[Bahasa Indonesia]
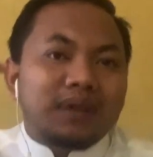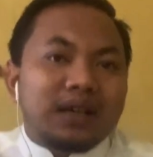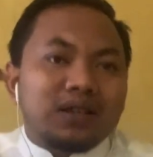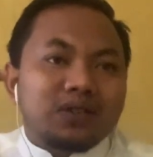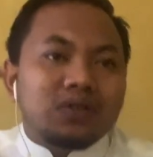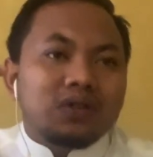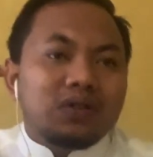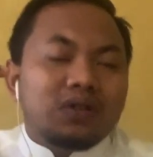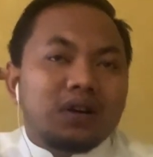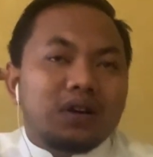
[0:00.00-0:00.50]

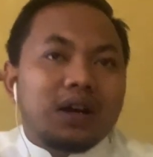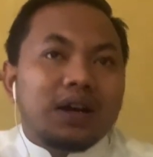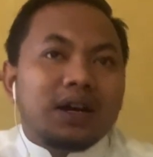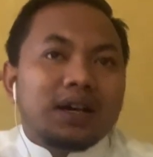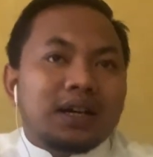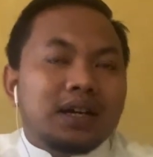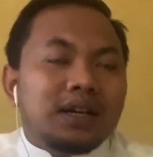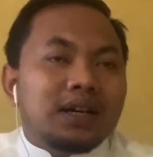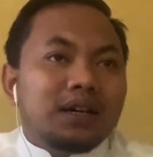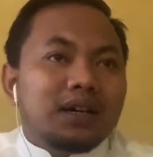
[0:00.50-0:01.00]
masuk
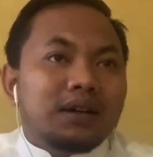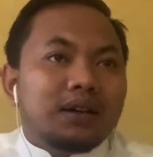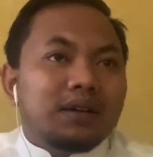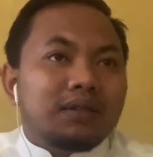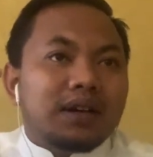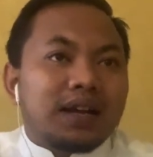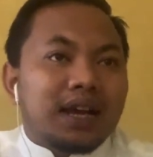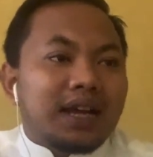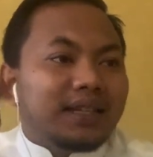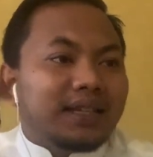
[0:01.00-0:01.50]
ke
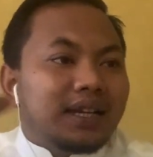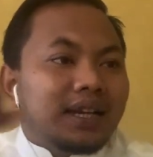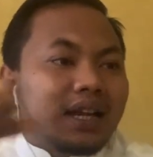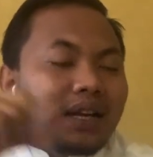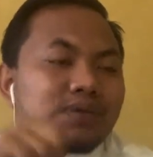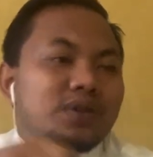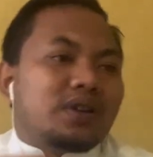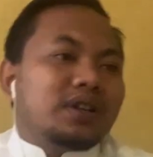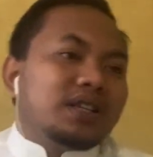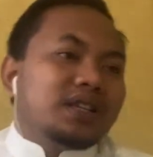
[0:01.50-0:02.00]
kerajaan
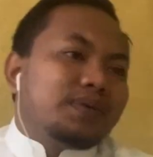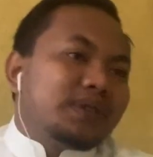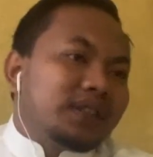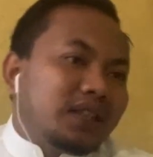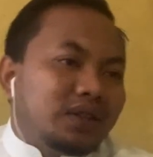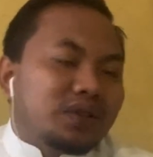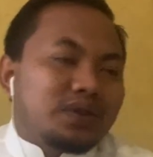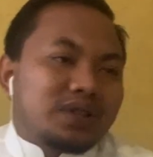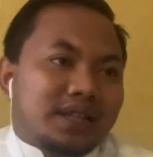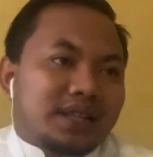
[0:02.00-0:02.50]
Arab Saudi
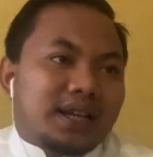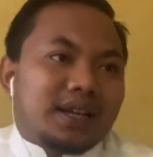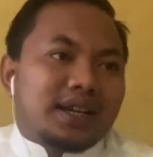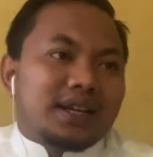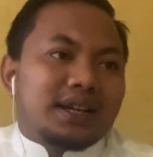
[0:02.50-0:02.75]
seperti itu Ustaz